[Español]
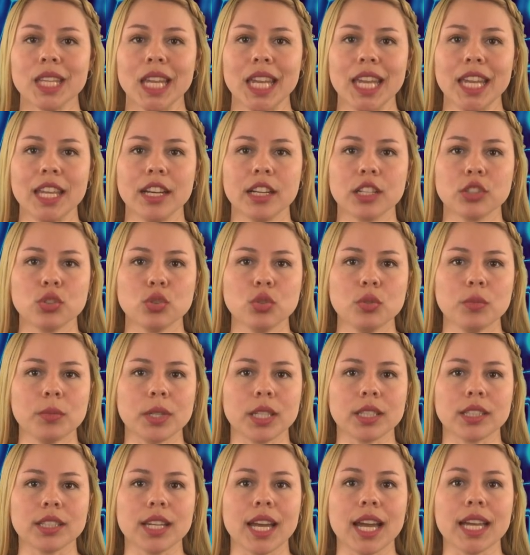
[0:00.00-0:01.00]
En
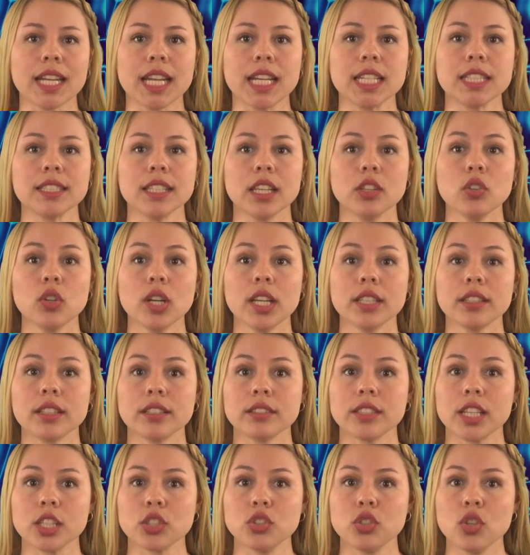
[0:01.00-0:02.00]
resumen, analizando las
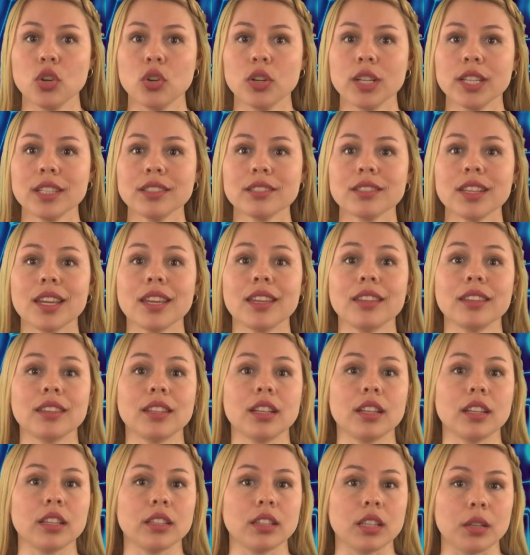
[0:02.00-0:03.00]
transacciones
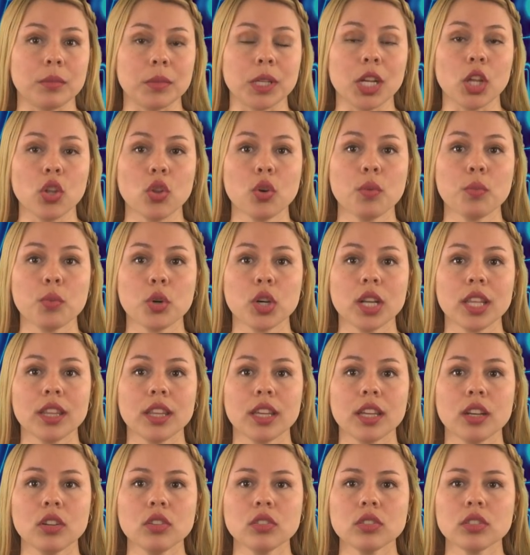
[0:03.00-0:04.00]
entre determinados
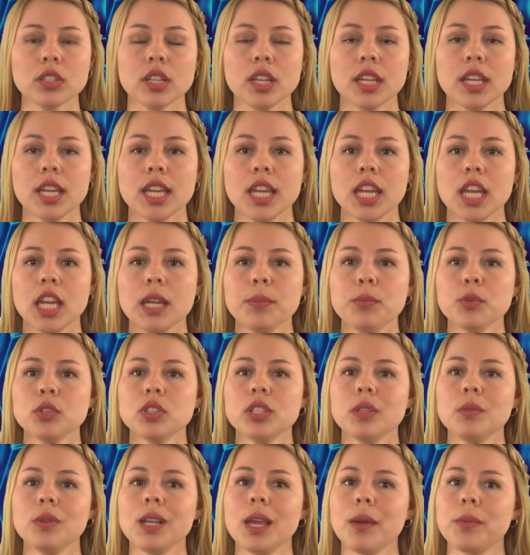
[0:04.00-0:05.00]
monederos, es
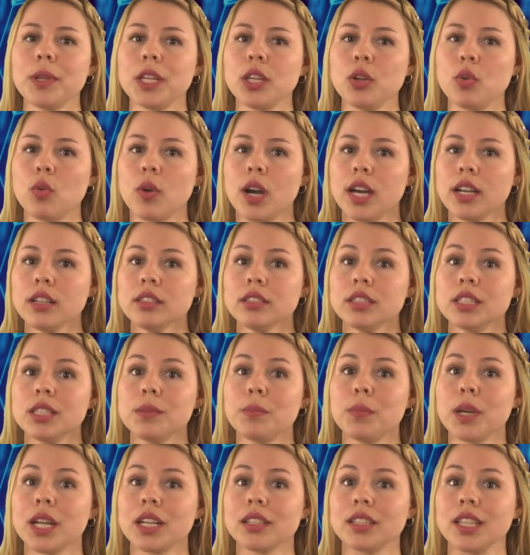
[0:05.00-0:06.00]
posible averiguar si
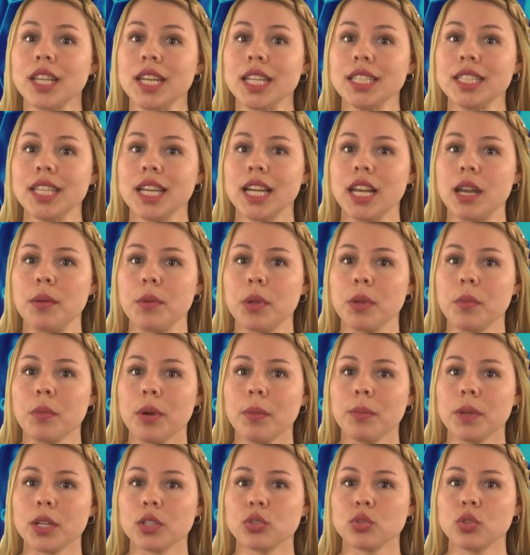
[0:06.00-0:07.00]
pertenecen a la
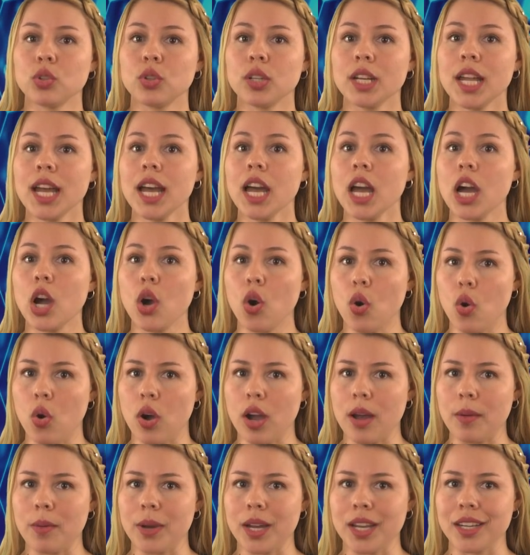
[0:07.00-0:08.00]
misma persona o
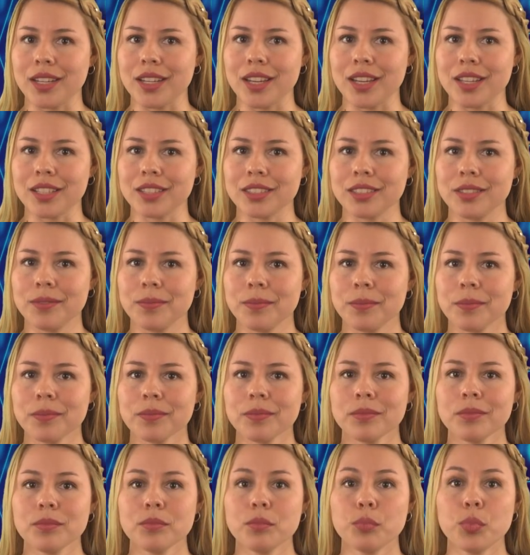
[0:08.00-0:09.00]
a varias.
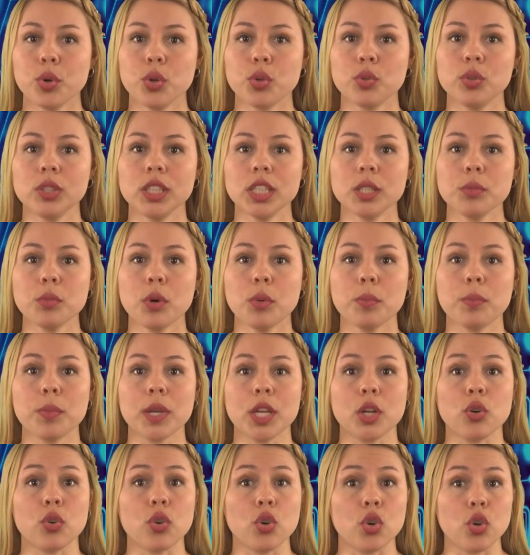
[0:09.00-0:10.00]
Por último,
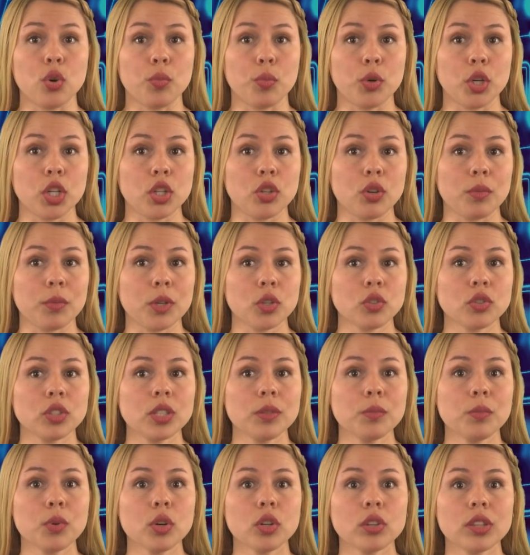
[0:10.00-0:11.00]
pero no por ello menos
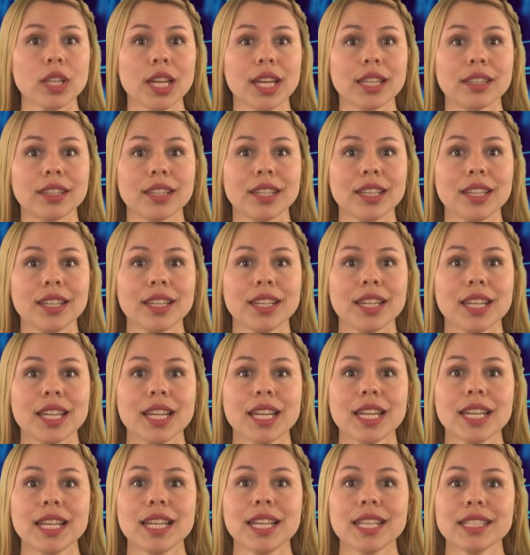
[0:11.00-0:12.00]
importante,
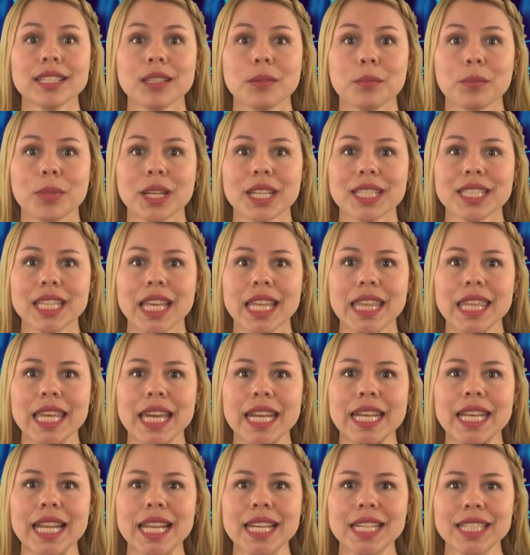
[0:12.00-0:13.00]
las empresas de
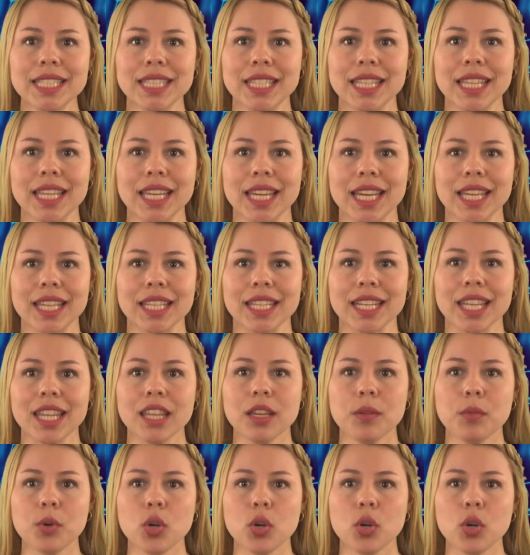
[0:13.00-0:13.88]
análisis de cadena de